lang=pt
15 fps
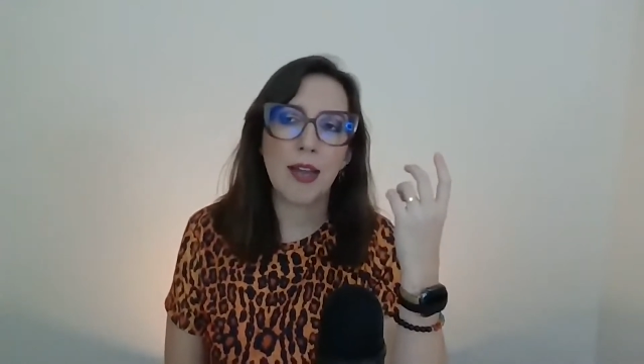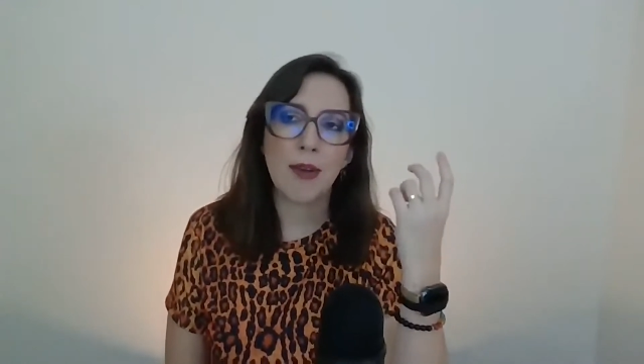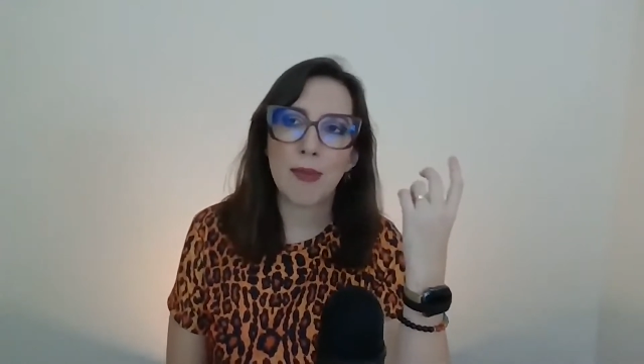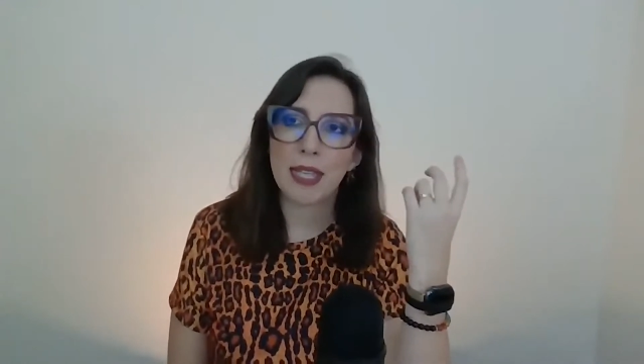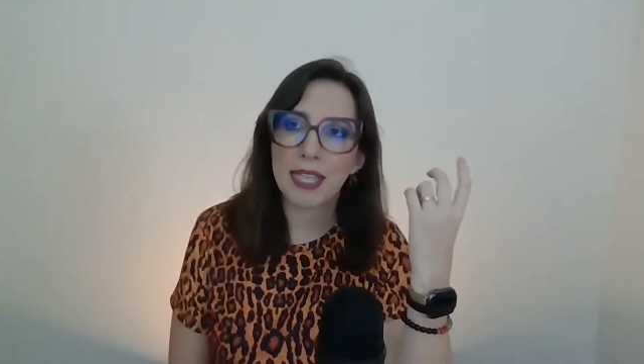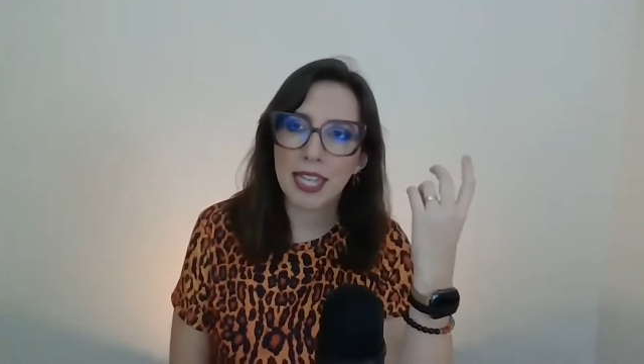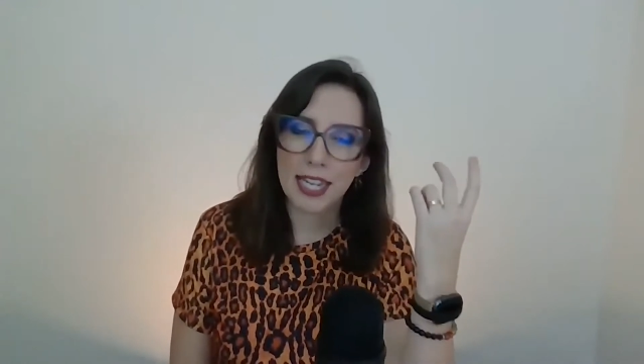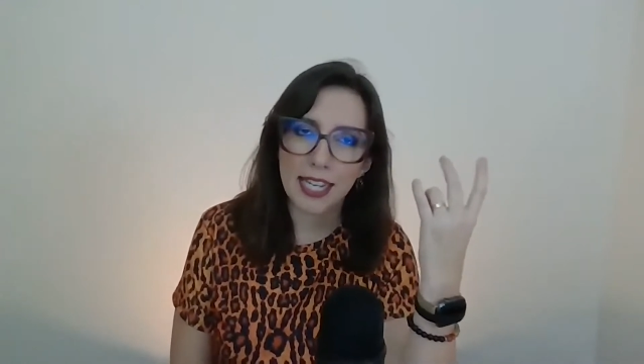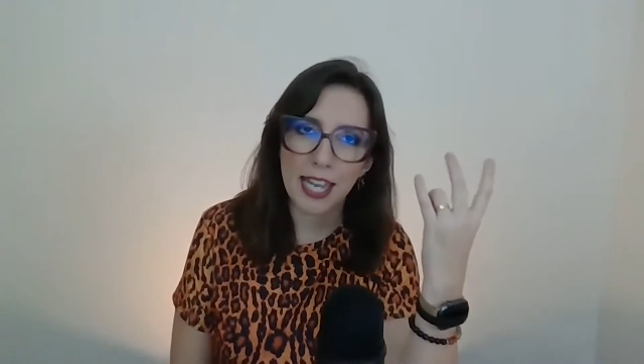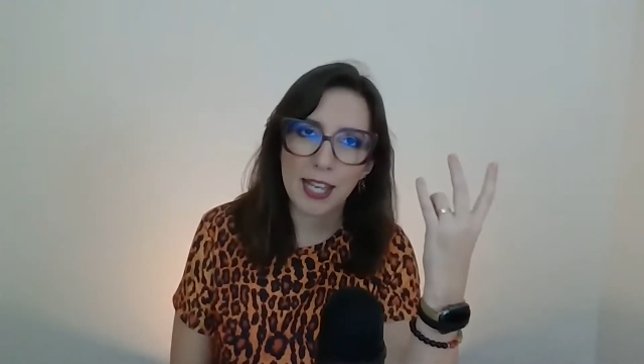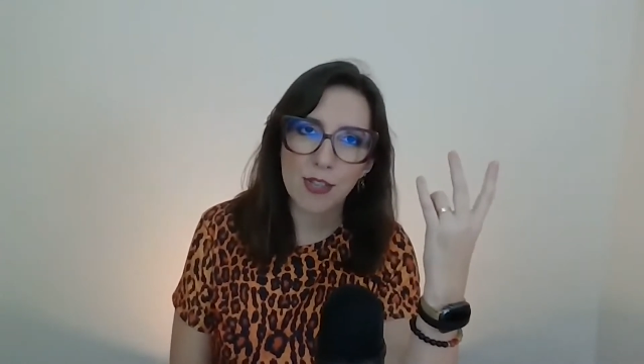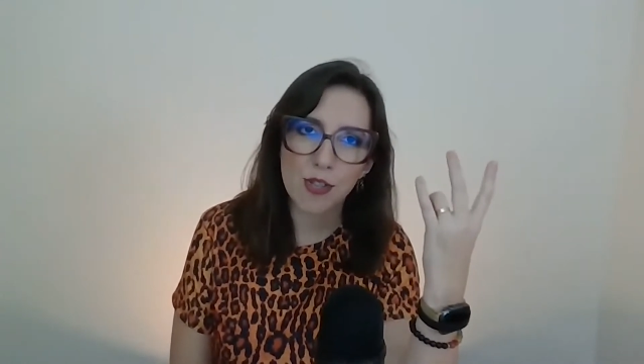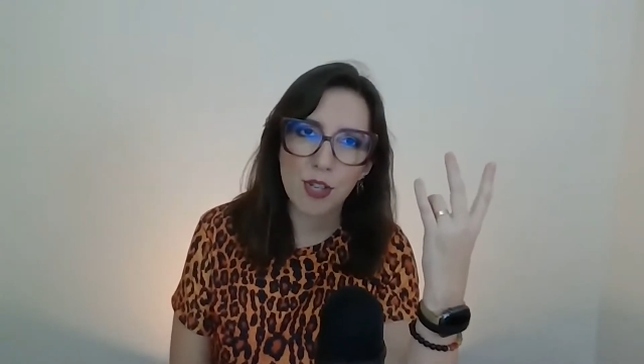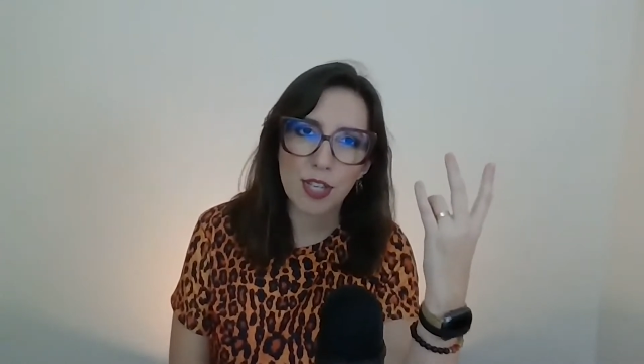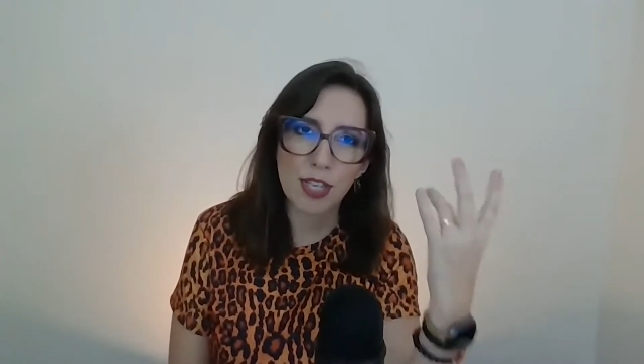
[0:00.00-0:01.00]
é uma
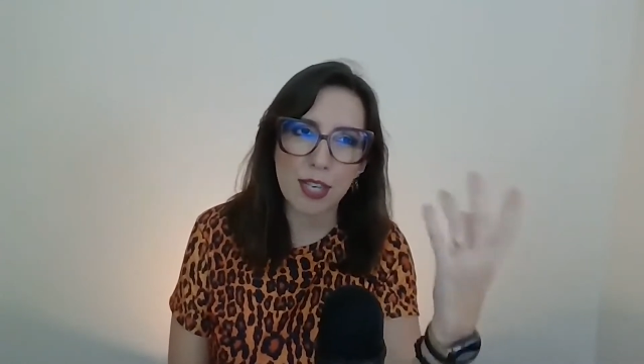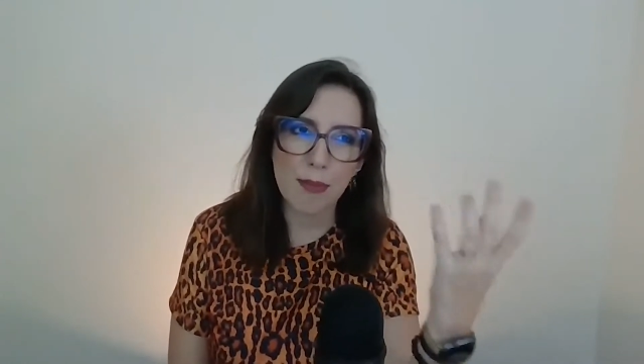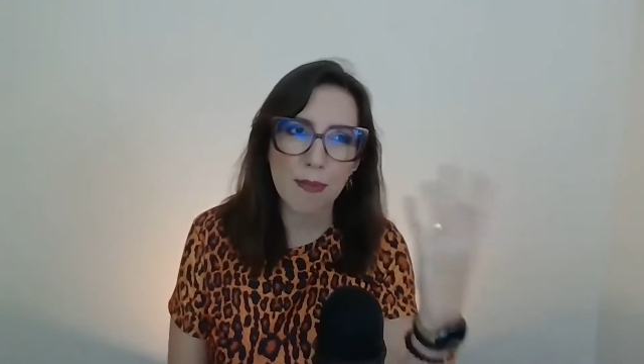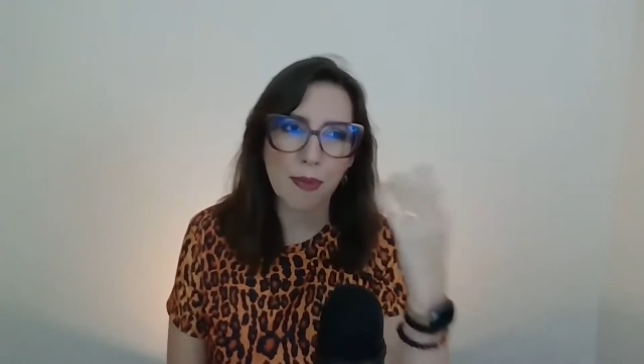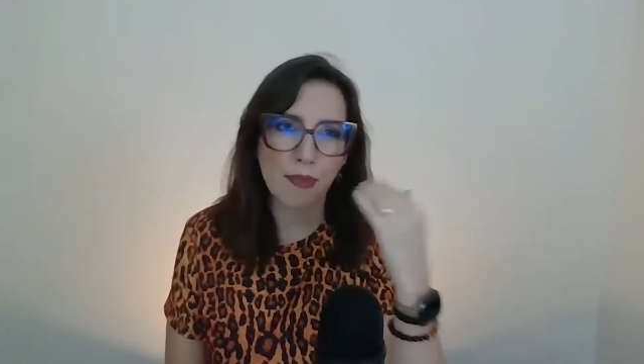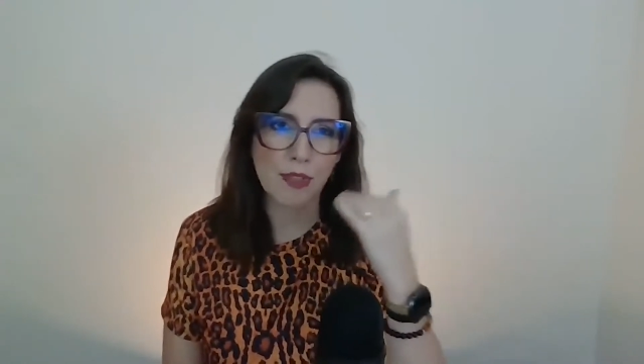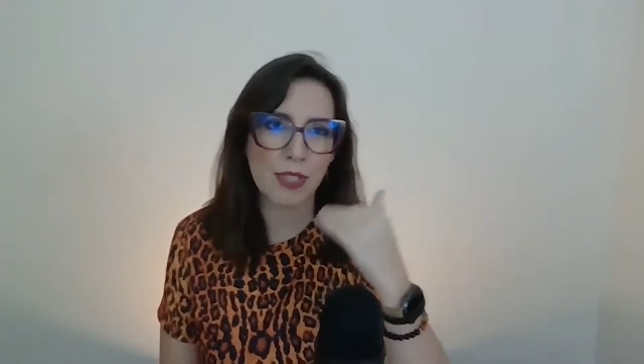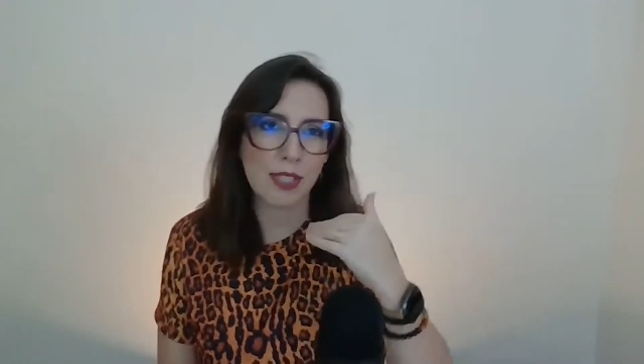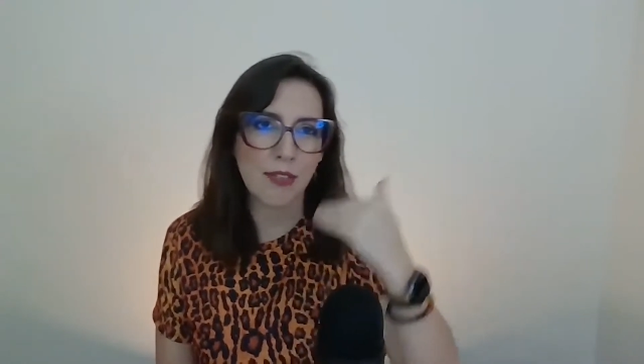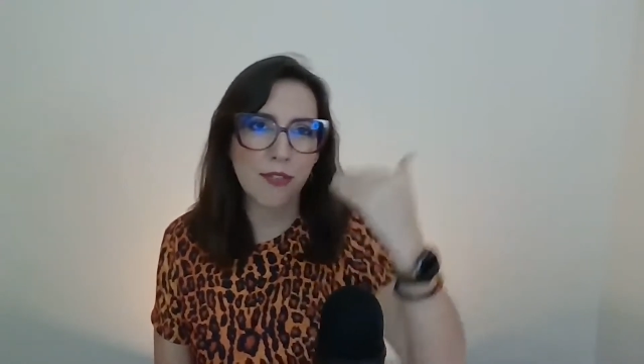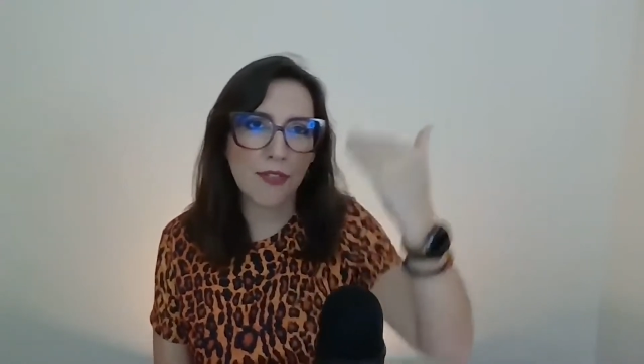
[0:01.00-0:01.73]
internet que para você